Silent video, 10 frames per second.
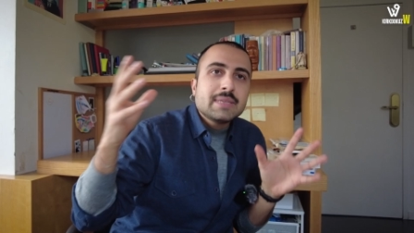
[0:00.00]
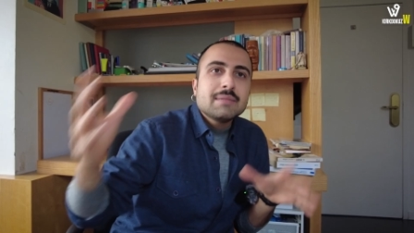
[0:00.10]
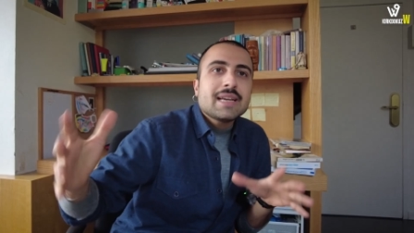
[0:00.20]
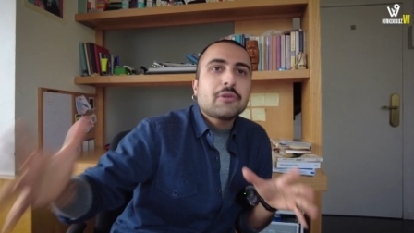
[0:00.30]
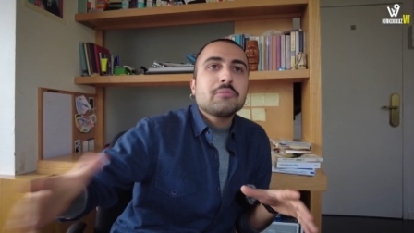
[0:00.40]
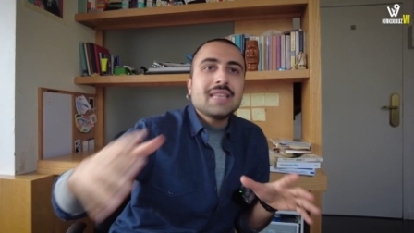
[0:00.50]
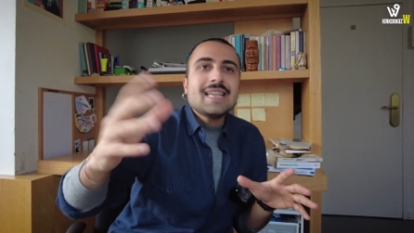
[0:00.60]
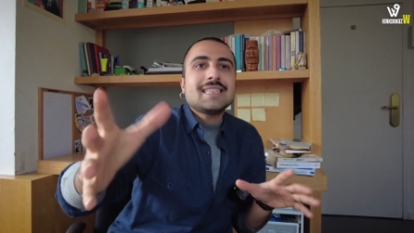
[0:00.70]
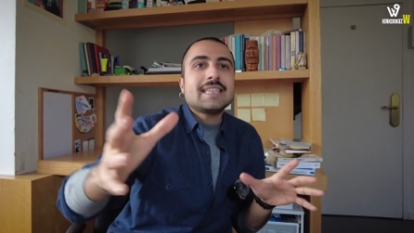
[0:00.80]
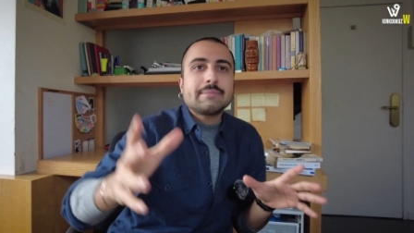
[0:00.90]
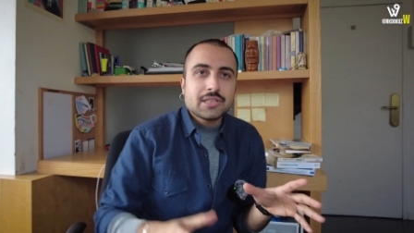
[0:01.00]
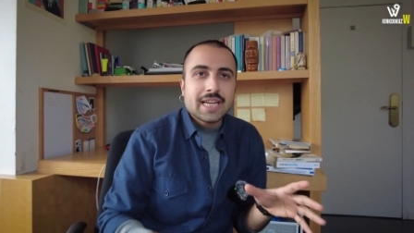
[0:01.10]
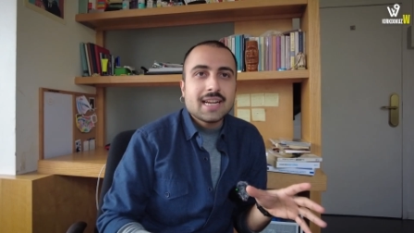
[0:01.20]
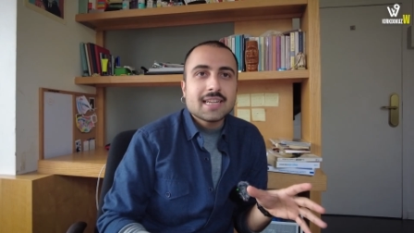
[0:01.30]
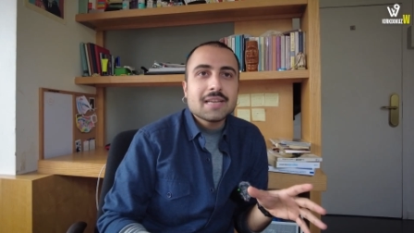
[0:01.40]
Benim ekonomide en sevdiğim
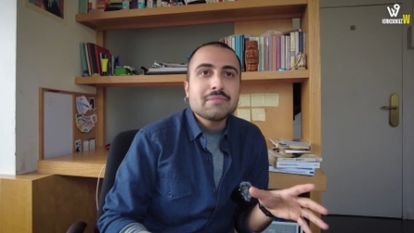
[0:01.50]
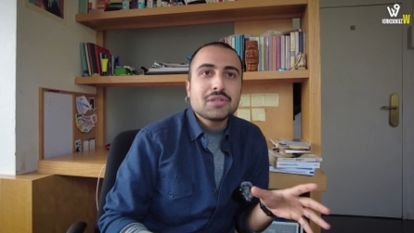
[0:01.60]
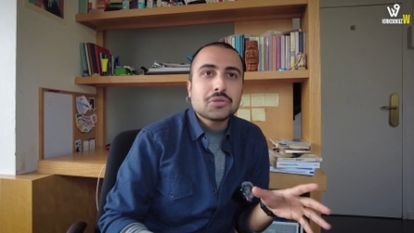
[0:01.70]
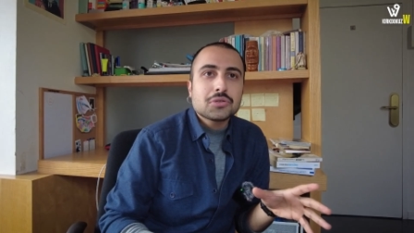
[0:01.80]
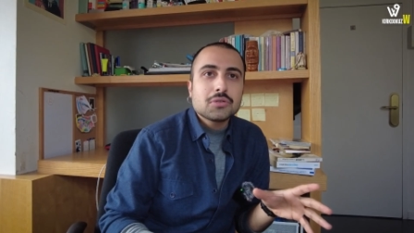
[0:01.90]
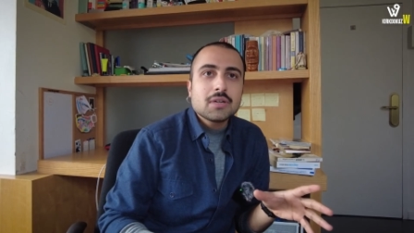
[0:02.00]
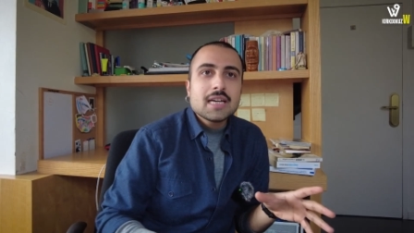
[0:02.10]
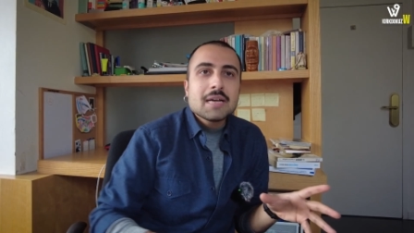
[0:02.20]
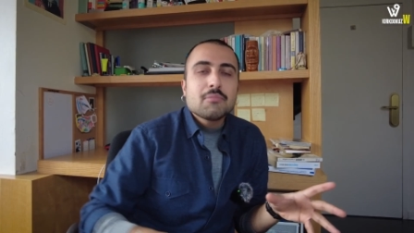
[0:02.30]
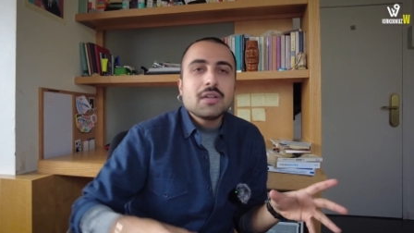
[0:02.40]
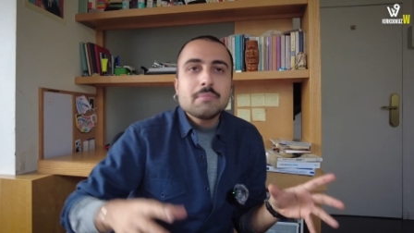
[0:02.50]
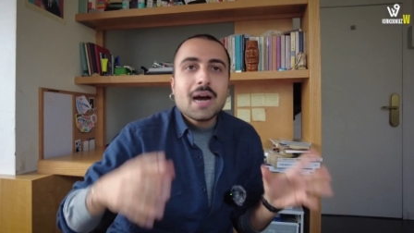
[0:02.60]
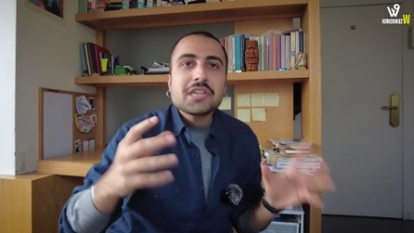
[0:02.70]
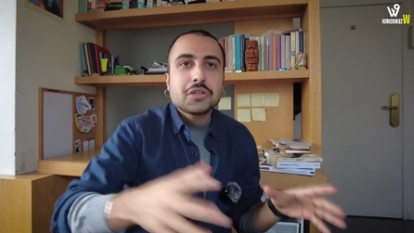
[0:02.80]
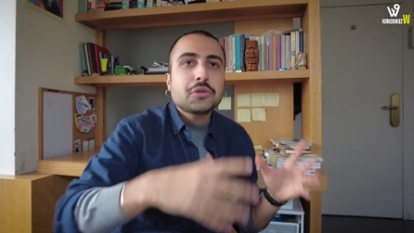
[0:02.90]
şeylerden biri şu. Böyle
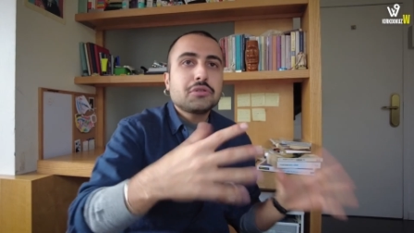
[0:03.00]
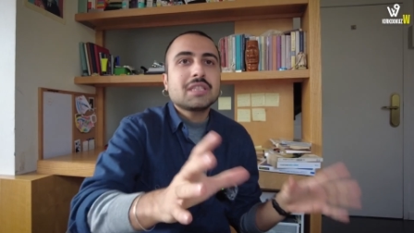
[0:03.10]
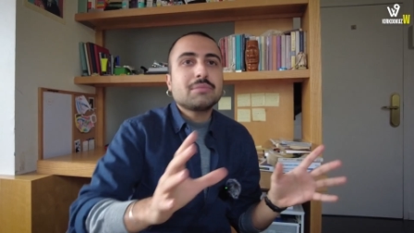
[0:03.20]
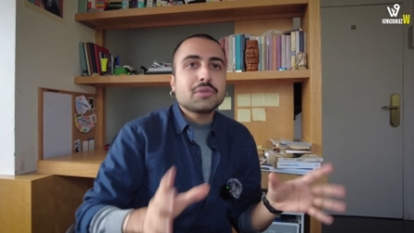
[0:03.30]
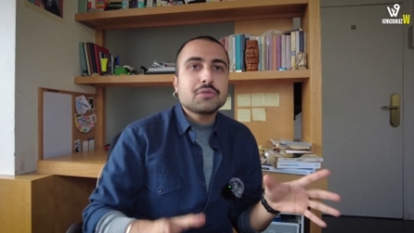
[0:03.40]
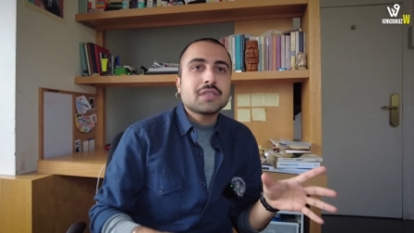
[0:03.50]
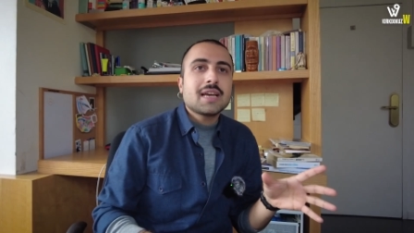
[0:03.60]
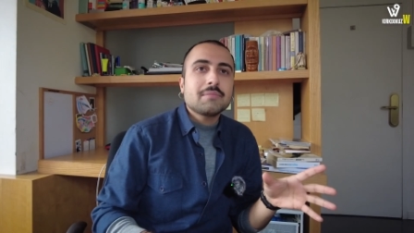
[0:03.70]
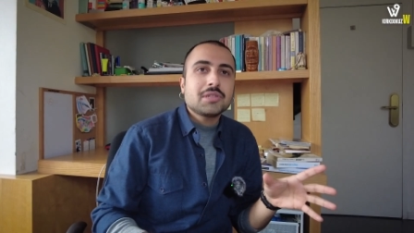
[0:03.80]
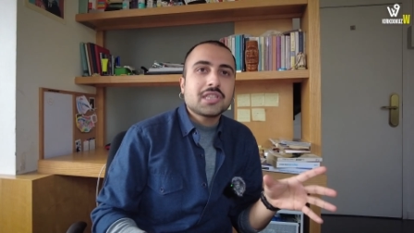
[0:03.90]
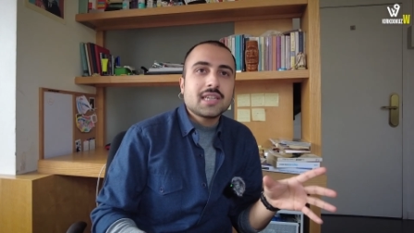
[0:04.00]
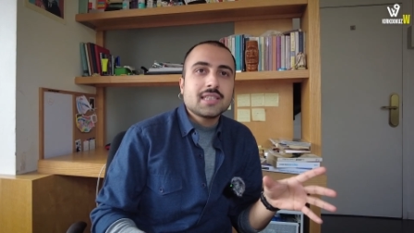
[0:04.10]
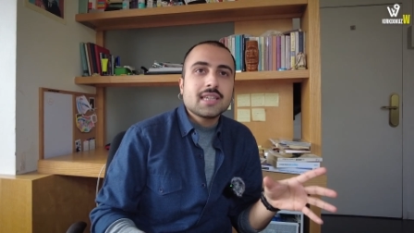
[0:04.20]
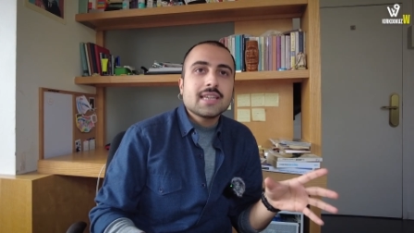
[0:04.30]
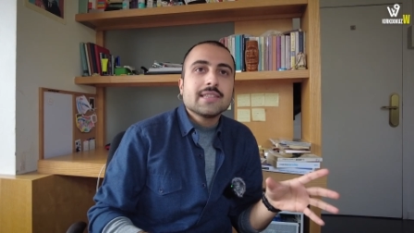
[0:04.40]
başta kötü gibi gözüken bir şey
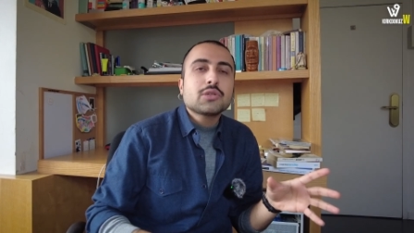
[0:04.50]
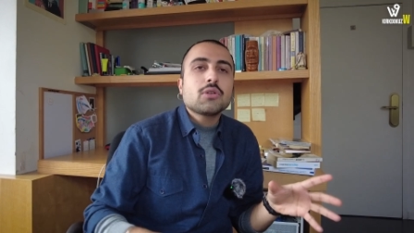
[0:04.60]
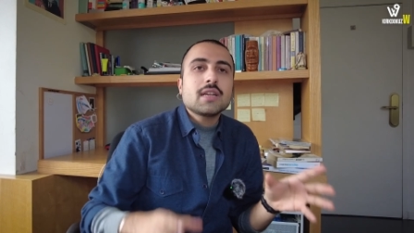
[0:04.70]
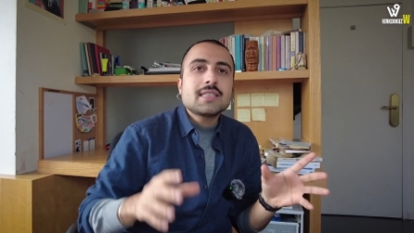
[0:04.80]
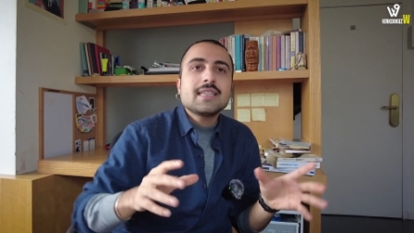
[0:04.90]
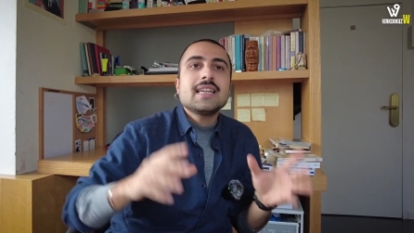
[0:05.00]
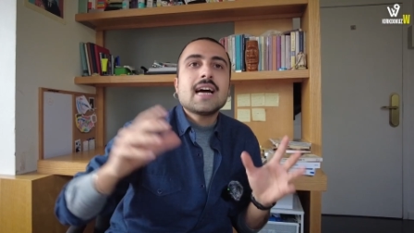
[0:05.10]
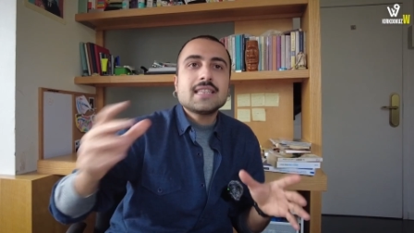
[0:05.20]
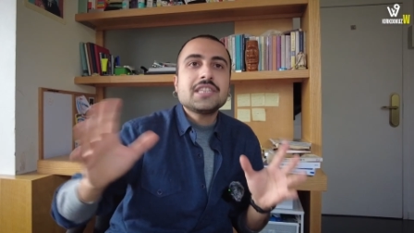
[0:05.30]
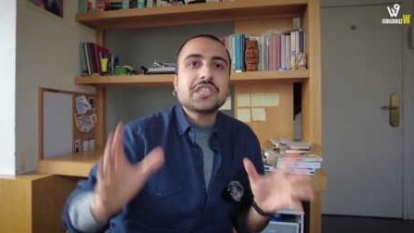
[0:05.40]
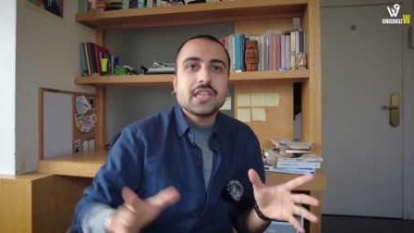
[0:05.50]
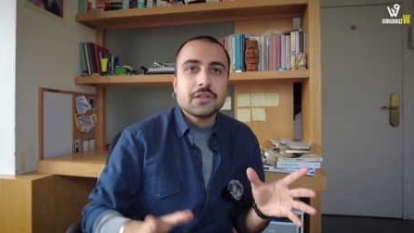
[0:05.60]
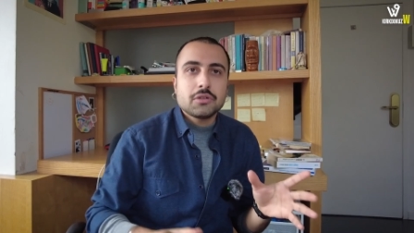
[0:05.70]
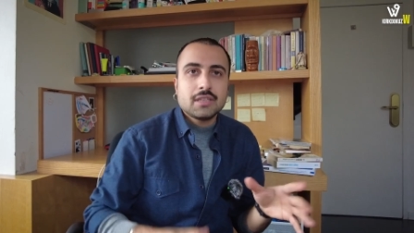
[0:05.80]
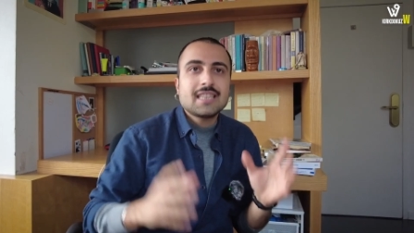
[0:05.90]
sonra senin ileride işine
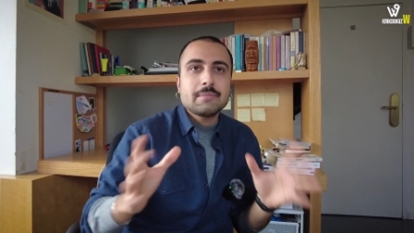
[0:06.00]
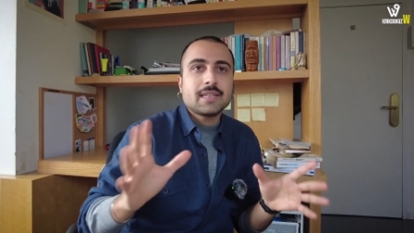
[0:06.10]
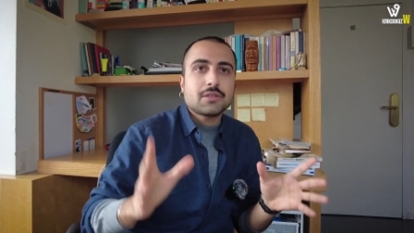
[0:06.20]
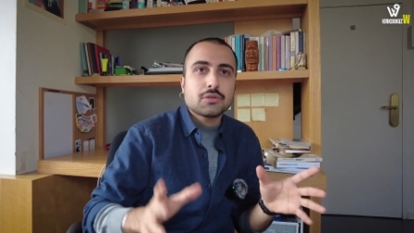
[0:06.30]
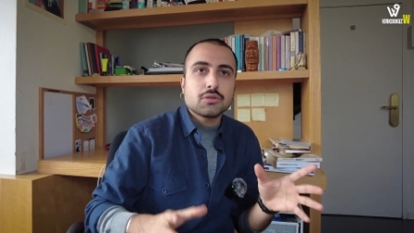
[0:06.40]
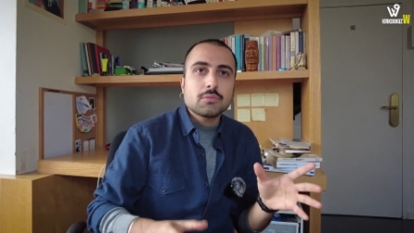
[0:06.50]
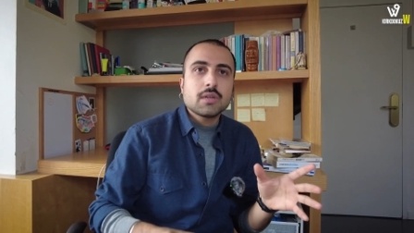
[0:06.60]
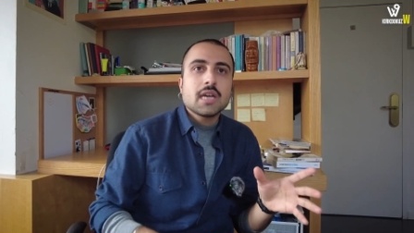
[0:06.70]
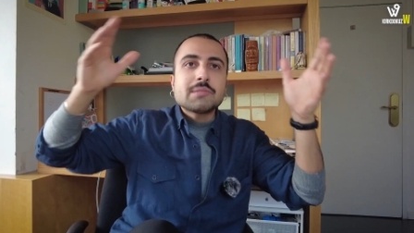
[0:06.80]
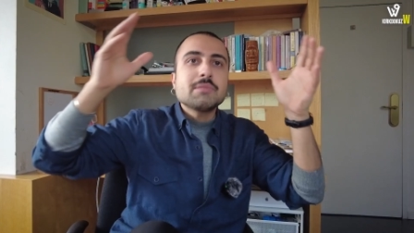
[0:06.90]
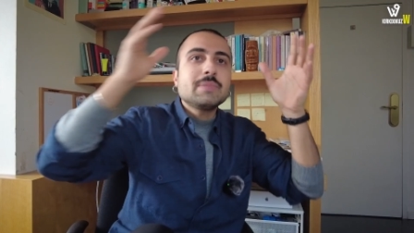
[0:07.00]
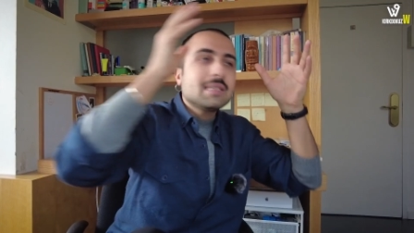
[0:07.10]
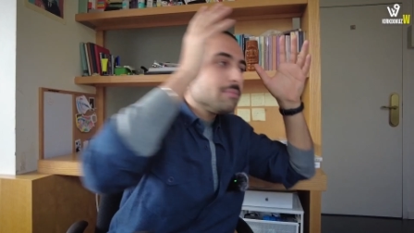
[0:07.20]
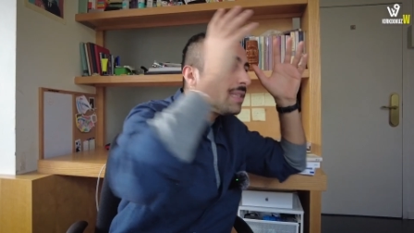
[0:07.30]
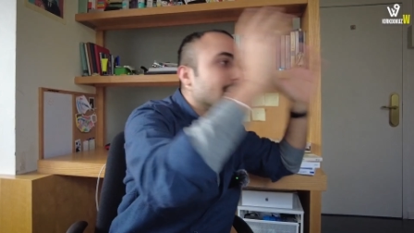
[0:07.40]
yarıyor. Ne demek istiyorum? Şimdi
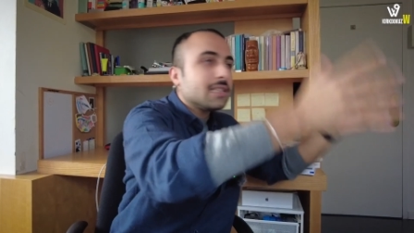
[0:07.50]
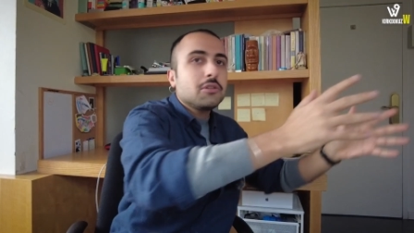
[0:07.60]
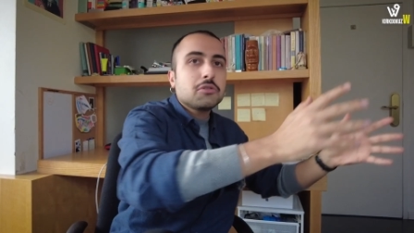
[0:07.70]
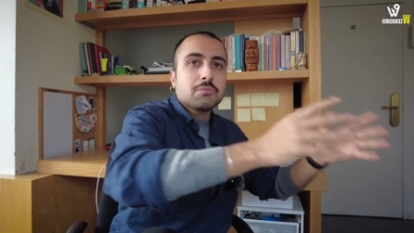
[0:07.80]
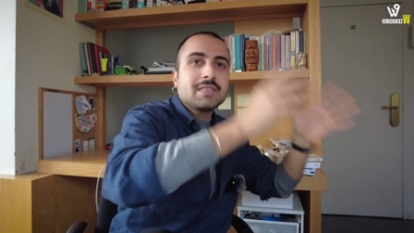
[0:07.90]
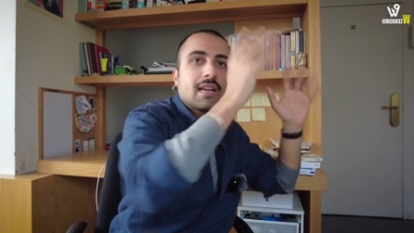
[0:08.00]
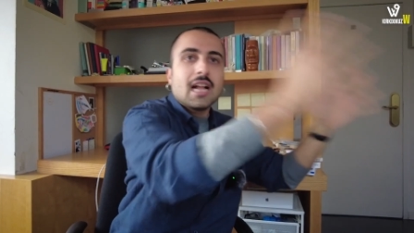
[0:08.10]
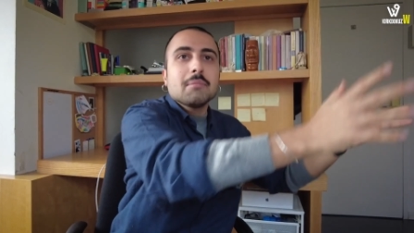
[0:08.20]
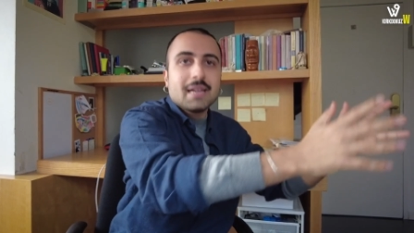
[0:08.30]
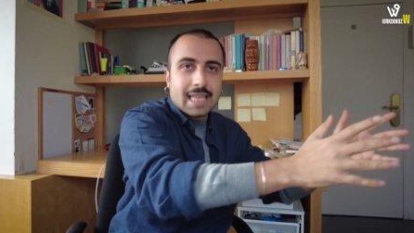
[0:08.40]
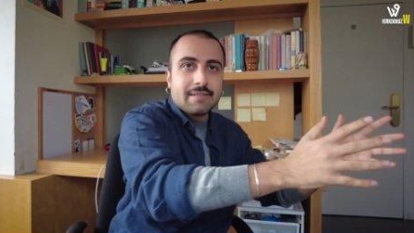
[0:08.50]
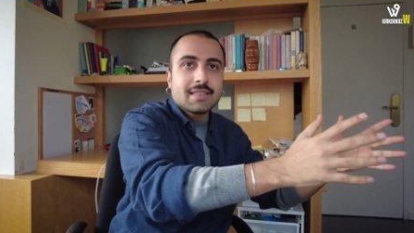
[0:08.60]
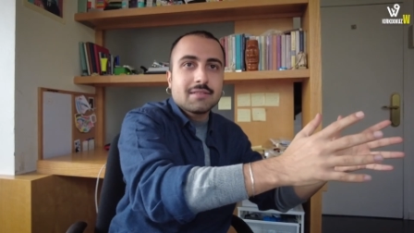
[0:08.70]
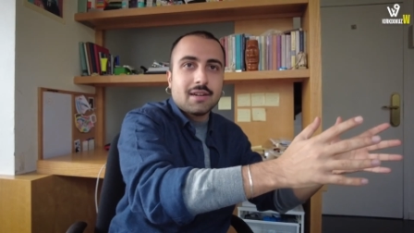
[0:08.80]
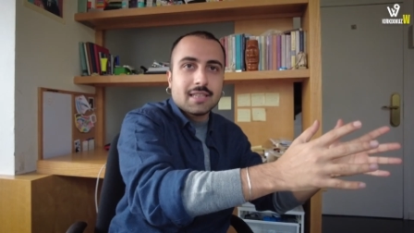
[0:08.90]
bizim gidiyorsun bir tane Almanya
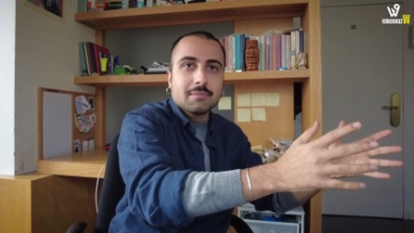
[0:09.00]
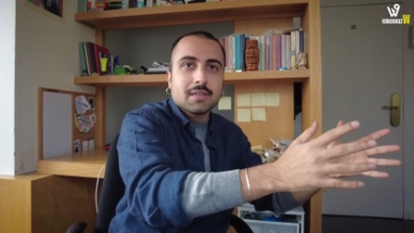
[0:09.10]
devleti var değil